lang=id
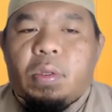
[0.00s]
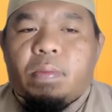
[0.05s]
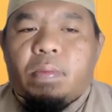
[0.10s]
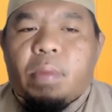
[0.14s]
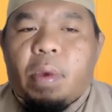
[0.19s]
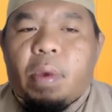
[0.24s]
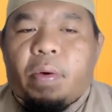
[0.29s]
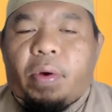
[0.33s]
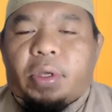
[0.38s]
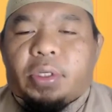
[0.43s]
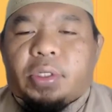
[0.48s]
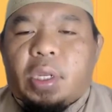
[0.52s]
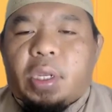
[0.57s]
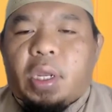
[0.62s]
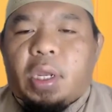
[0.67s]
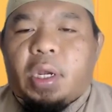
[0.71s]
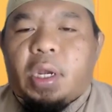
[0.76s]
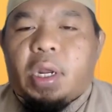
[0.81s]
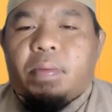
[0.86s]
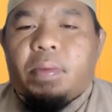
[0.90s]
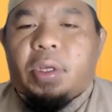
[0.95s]

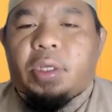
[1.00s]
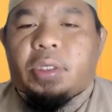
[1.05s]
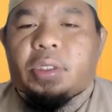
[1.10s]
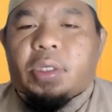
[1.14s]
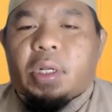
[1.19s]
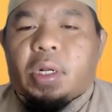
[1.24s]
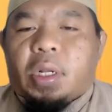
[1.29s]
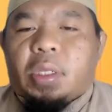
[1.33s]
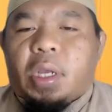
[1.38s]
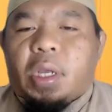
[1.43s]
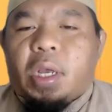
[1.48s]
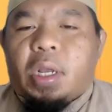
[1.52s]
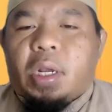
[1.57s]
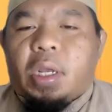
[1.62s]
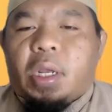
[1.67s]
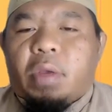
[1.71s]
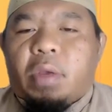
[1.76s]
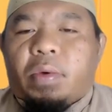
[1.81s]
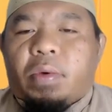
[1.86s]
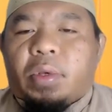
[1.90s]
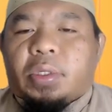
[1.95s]
bahwasanya Nabi sallallahu
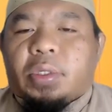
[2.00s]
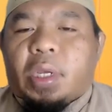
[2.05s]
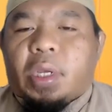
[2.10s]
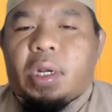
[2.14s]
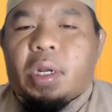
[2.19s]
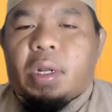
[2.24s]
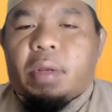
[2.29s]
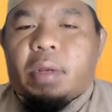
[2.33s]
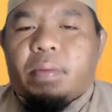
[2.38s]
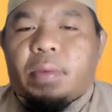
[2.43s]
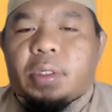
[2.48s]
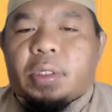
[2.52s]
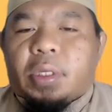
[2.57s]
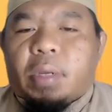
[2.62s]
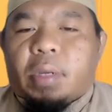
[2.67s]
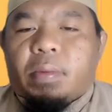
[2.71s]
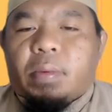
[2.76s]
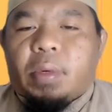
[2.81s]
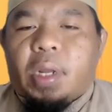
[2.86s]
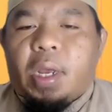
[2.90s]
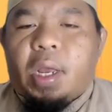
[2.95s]
alaihi wasallam
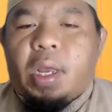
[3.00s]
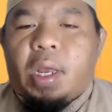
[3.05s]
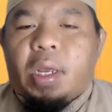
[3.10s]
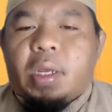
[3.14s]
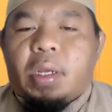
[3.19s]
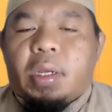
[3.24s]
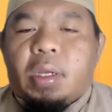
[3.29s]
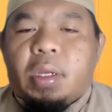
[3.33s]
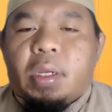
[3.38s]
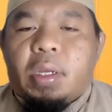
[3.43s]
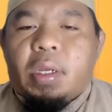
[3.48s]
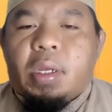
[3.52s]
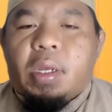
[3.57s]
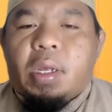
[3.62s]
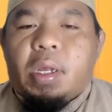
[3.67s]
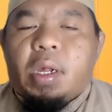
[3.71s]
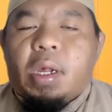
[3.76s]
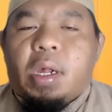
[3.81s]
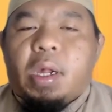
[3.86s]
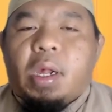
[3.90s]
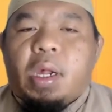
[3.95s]
bersabda
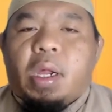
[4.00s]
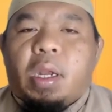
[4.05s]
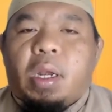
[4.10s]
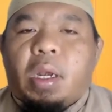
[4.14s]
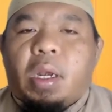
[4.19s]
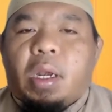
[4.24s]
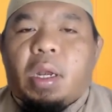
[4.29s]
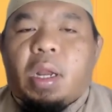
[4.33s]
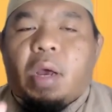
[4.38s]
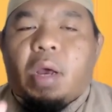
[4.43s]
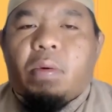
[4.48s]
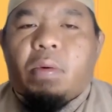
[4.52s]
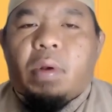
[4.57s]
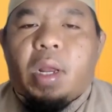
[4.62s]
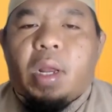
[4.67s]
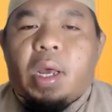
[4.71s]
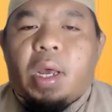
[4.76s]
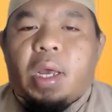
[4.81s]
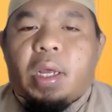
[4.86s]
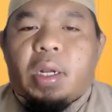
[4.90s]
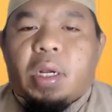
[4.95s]

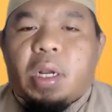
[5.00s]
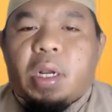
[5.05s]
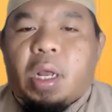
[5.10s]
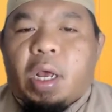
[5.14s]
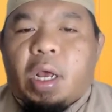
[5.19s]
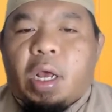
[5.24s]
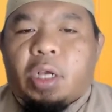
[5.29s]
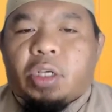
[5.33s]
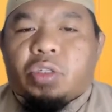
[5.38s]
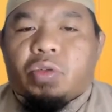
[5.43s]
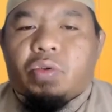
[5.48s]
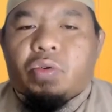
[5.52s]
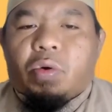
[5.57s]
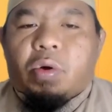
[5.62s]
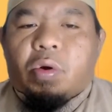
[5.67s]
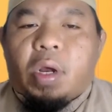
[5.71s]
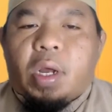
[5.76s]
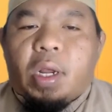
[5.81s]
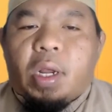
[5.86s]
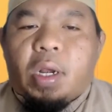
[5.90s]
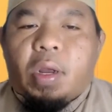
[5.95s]
laula an
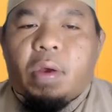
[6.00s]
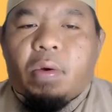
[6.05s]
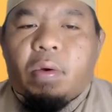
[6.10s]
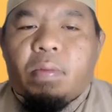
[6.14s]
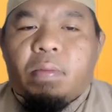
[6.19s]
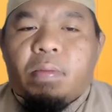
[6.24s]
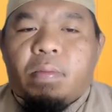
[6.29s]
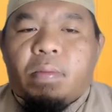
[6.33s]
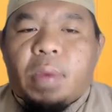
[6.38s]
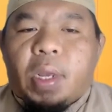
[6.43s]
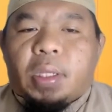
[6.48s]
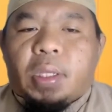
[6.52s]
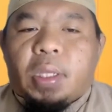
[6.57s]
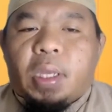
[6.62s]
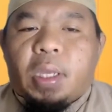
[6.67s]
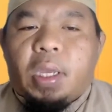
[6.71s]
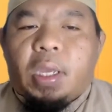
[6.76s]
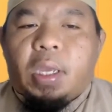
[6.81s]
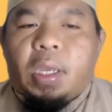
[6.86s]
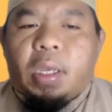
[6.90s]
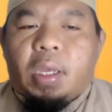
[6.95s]
asyqa ala
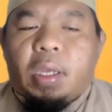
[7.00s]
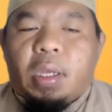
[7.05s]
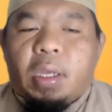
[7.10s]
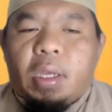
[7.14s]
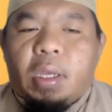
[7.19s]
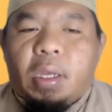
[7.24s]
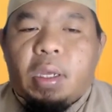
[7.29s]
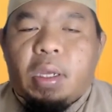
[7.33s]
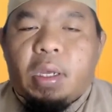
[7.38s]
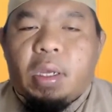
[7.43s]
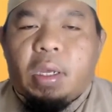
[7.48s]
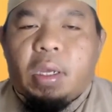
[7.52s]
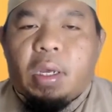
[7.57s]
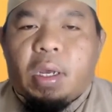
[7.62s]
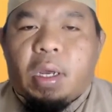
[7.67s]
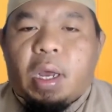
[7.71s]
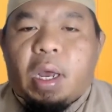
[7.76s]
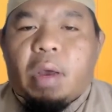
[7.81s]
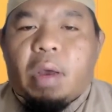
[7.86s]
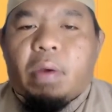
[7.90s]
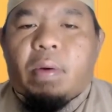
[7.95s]
ummati
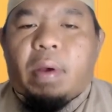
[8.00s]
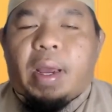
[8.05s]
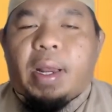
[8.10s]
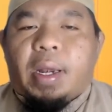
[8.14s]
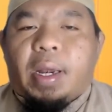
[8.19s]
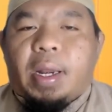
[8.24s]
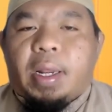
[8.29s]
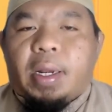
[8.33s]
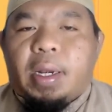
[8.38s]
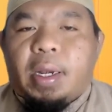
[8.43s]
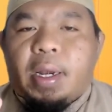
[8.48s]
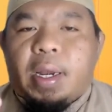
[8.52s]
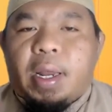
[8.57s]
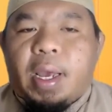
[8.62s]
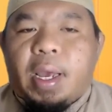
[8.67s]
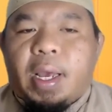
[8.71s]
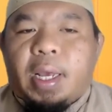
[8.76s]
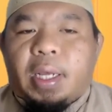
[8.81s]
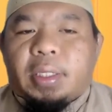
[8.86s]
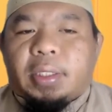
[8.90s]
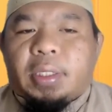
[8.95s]
au ala
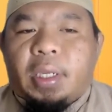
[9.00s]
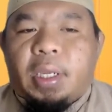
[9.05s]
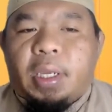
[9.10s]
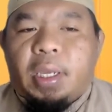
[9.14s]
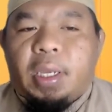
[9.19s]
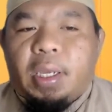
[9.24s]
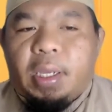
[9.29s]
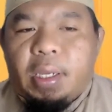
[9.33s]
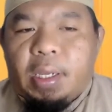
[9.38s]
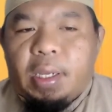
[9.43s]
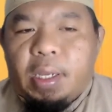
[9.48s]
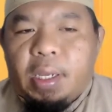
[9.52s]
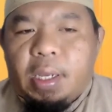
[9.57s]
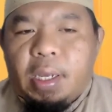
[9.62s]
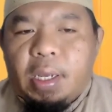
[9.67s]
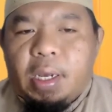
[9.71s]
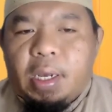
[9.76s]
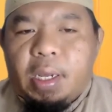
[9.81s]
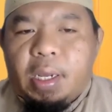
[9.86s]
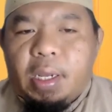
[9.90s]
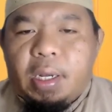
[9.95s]
nasi
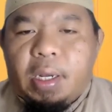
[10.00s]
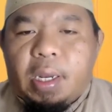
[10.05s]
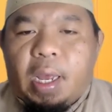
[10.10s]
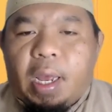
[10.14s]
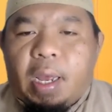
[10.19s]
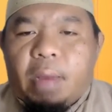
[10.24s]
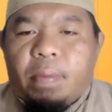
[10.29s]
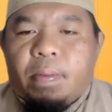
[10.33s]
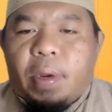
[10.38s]
la